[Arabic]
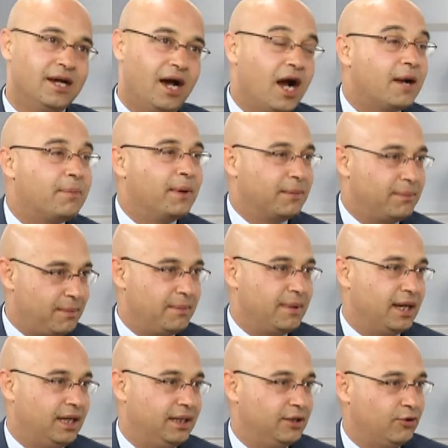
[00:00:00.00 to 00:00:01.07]
أكبر
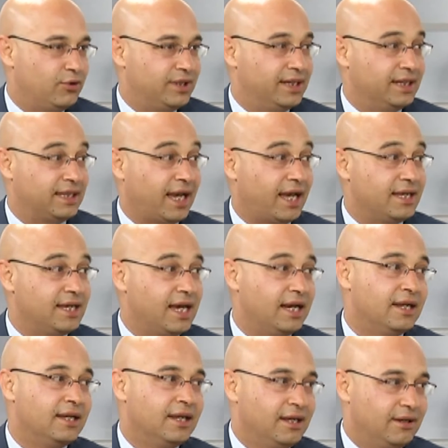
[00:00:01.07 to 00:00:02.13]
مما إحنا كنا نتخيل
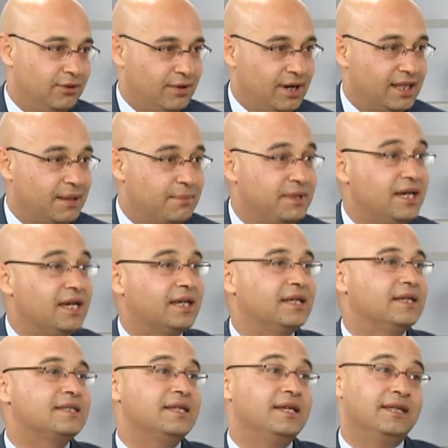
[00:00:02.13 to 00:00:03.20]
وهذا
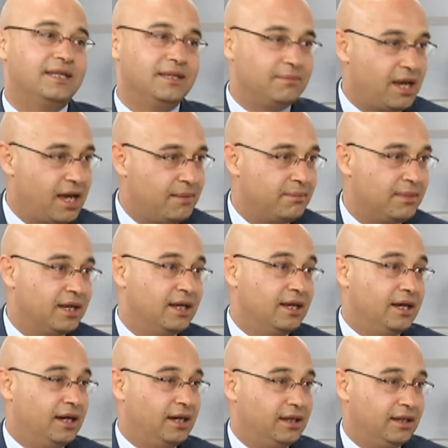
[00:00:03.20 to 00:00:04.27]
بيعكس اهتمام
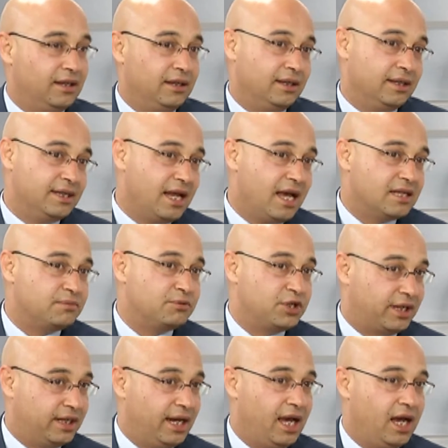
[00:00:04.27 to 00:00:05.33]
الناس
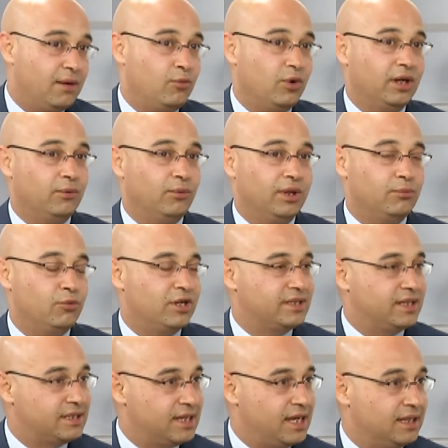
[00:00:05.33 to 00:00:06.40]
بشكل عام
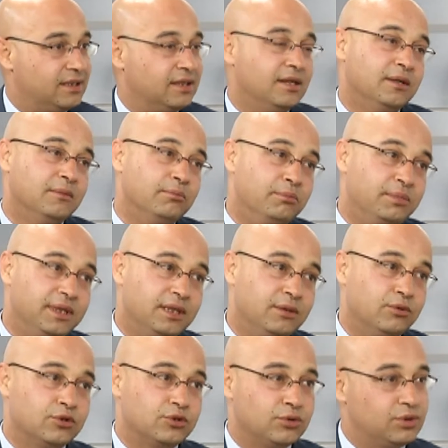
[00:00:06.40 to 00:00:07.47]
والمؤسسات
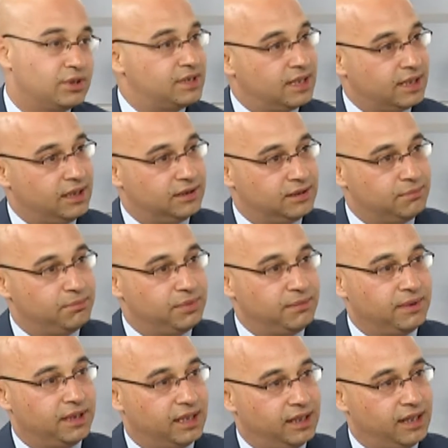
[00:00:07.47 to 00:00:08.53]
بوجود صرح طبي
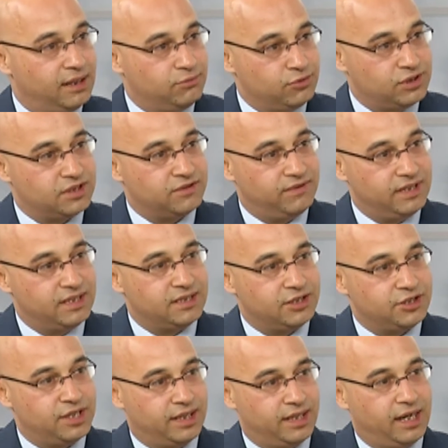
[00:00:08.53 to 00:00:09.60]
مثل المستشفى
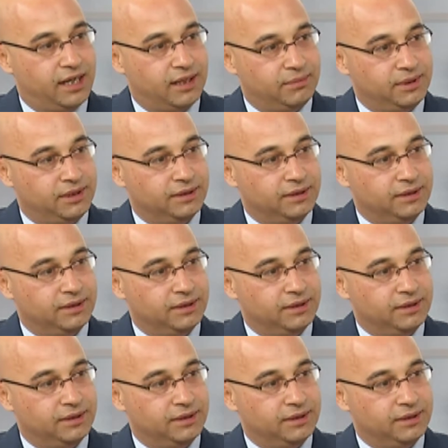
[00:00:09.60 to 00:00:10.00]
الاستشاري العربي